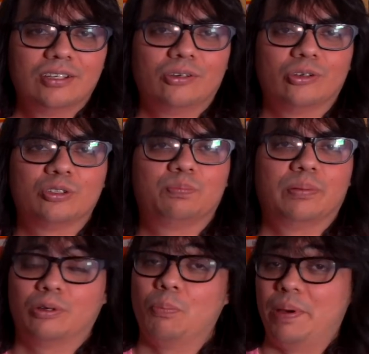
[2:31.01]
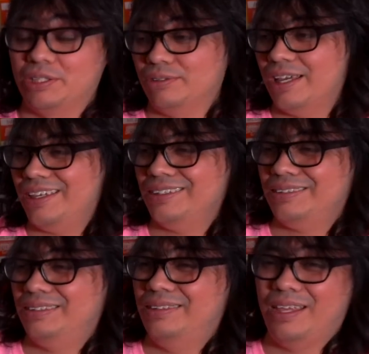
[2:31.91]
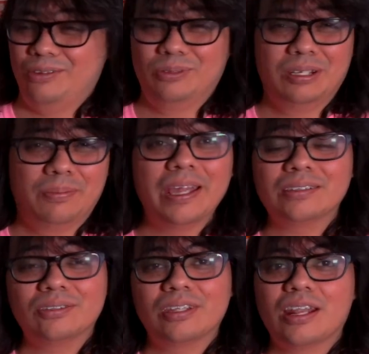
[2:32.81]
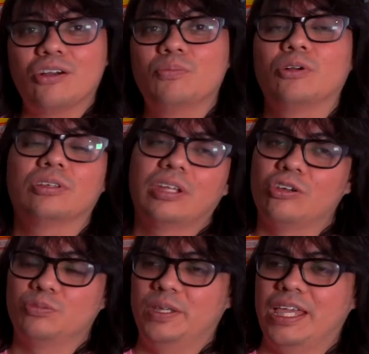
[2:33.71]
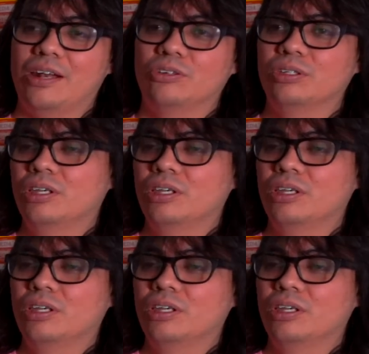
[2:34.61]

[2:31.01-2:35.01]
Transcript: con los con personajes del universo de Dragon Ball donde los villanos,